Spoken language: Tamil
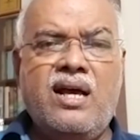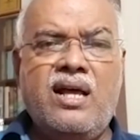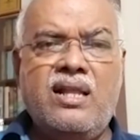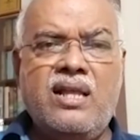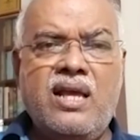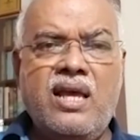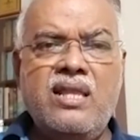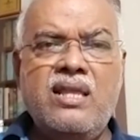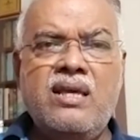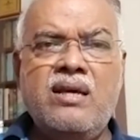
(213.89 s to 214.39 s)

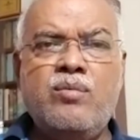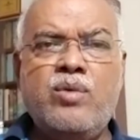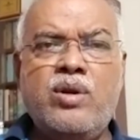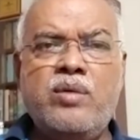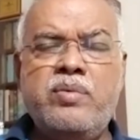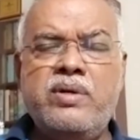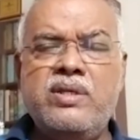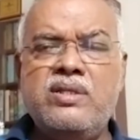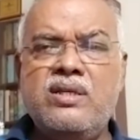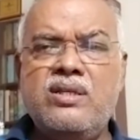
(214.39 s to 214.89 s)
அந்த ஐதீக
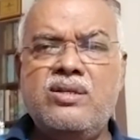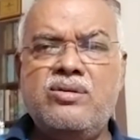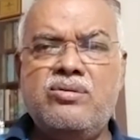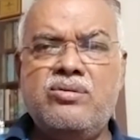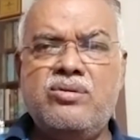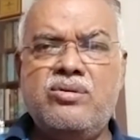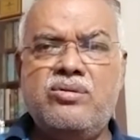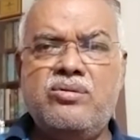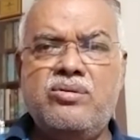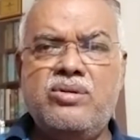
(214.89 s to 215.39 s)
முறைப்படி செய்து
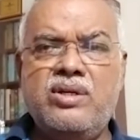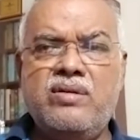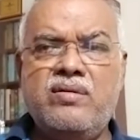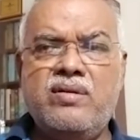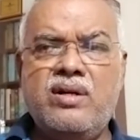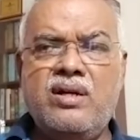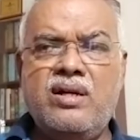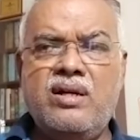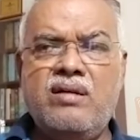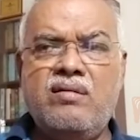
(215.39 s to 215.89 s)

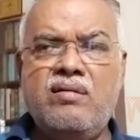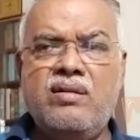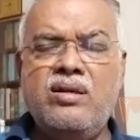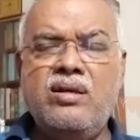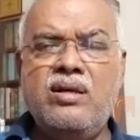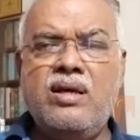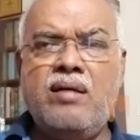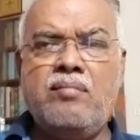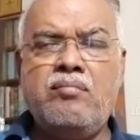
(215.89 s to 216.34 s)
கொடுக்கக்கூடியவர்கள் வந்து